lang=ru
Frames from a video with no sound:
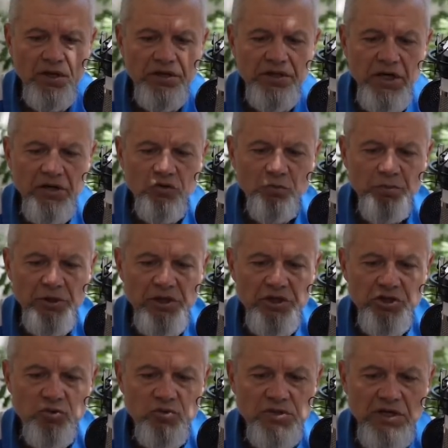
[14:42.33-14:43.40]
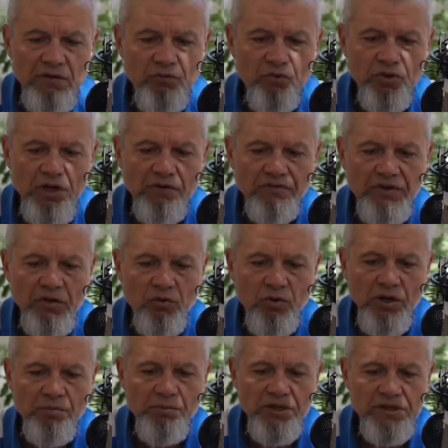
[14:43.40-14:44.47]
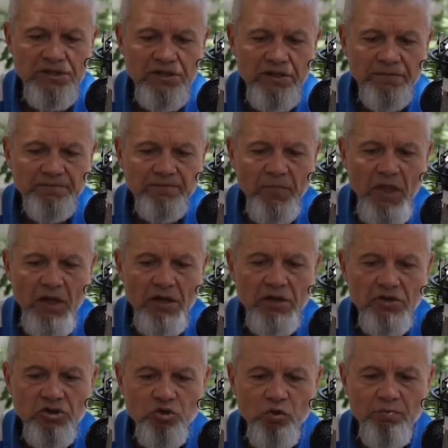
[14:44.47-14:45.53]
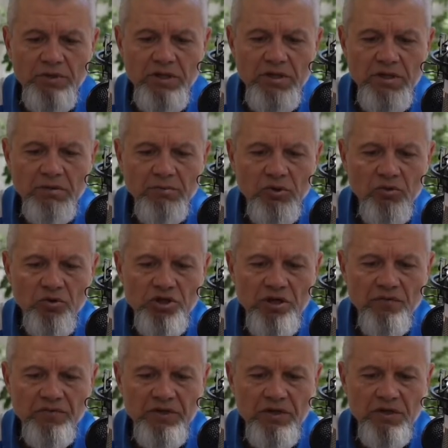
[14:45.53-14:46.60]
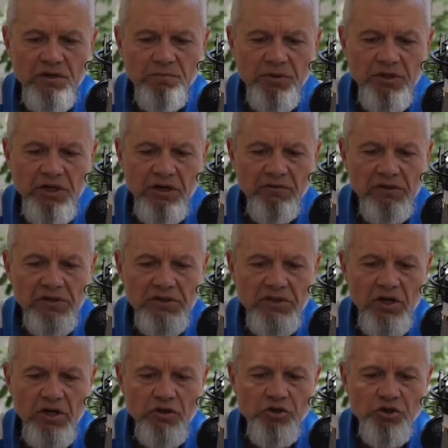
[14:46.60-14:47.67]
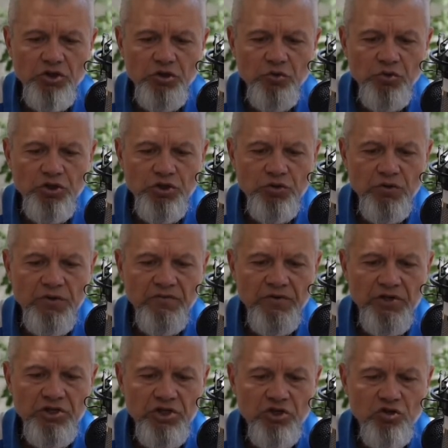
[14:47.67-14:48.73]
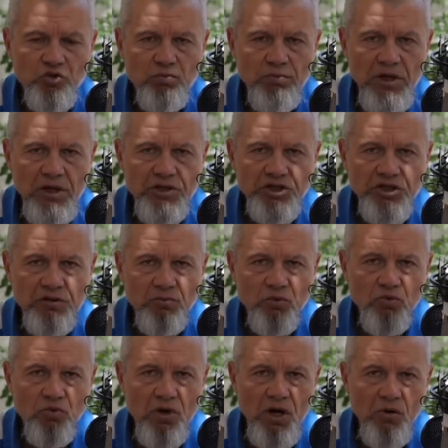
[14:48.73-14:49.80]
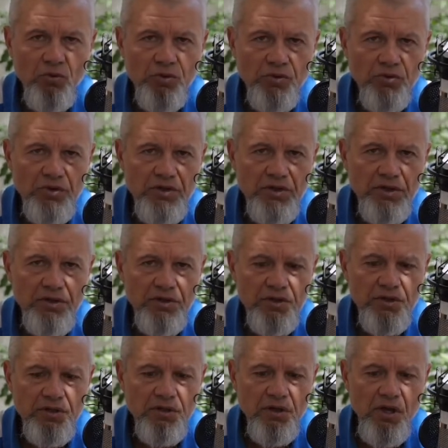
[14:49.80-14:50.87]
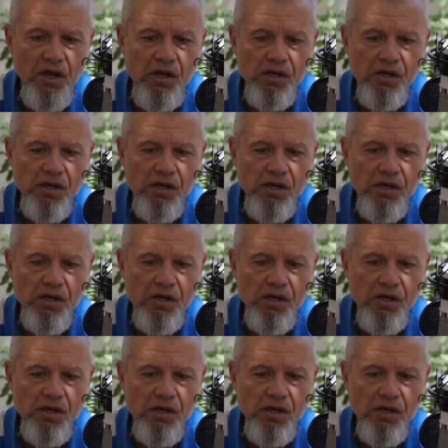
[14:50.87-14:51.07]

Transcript: Я эту петличку ставлю на второе место. Э, что мне немножко в ней не понравилось. Чуть-чуть выше шума, чем у аудиотехники.